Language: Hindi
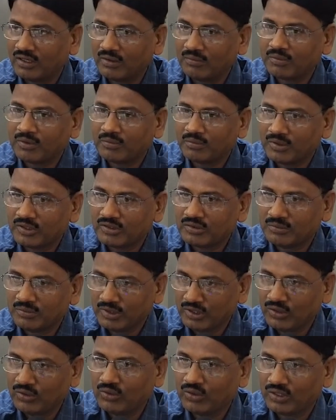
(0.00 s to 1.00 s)
आपके पास
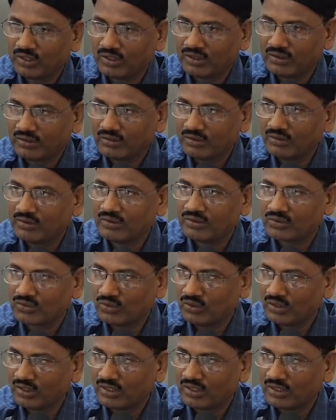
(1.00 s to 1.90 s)
वीडियो है तो इसको